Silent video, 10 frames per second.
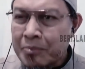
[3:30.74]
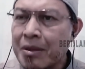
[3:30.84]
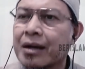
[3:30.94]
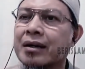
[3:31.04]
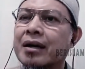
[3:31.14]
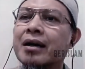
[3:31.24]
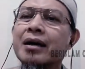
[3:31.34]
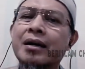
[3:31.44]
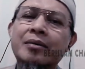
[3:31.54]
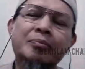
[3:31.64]

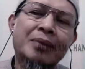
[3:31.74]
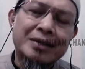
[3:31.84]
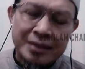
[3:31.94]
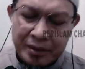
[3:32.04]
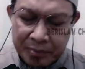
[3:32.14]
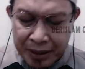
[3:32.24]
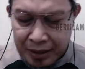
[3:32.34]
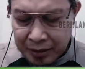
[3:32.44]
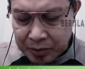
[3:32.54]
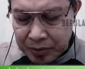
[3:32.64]
maka masa
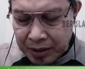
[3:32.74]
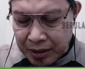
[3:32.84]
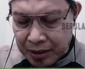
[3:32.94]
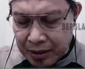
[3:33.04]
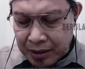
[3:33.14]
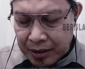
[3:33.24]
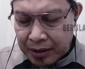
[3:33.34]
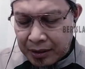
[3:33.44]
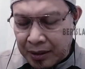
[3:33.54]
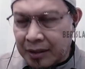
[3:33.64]
berlakunya
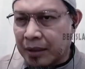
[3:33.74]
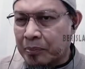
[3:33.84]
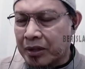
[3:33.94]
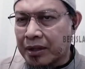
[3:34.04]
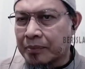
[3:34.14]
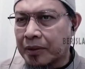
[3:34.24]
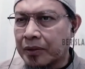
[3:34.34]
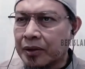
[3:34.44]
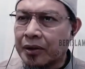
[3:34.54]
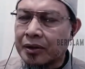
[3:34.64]
kitab-kitab
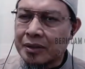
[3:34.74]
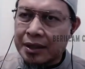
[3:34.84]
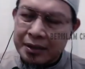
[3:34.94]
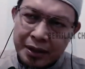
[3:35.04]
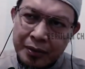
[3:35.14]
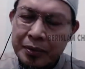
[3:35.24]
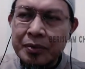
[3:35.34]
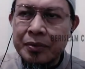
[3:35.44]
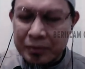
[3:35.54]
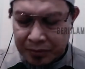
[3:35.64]
Allah
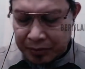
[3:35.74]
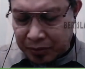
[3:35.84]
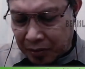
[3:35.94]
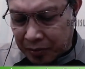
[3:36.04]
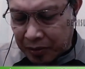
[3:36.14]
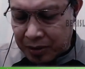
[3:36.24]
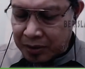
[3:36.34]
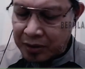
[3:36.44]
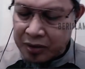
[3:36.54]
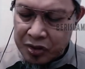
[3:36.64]
terdahulu Taurat,
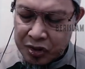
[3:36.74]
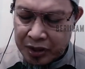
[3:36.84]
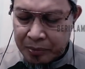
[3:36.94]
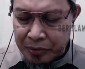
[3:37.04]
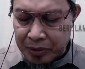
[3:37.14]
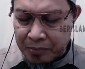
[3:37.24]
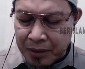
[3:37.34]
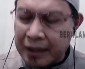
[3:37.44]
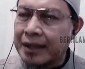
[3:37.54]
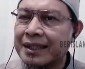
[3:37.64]
Zabur,
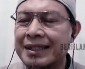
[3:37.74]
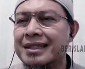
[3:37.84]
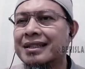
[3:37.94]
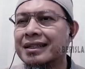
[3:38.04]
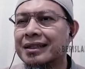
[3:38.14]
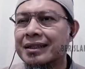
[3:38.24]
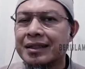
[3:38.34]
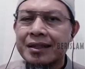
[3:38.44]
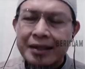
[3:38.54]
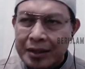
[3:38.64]
bahkan Injil
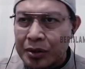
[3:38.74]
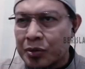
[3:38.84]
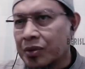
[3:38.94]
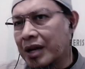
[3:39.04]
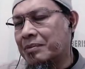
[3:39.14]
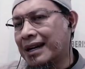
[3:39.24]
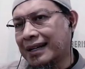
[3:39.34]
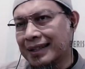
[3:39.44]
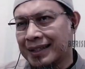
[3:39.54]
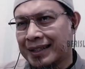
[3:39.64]
sudah
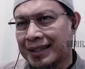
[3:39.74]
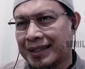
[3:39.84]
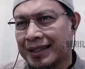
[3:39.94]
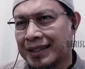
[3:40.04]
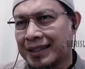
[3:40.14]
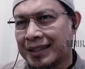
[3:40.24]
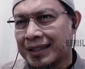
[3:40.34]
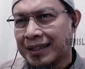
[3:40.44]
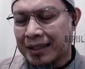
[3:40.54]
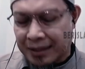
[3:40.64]
berakhir.
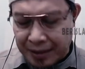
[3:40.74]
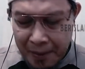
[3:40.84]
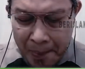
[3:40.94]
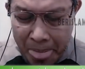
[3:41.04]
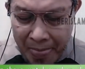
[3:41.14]
Ya.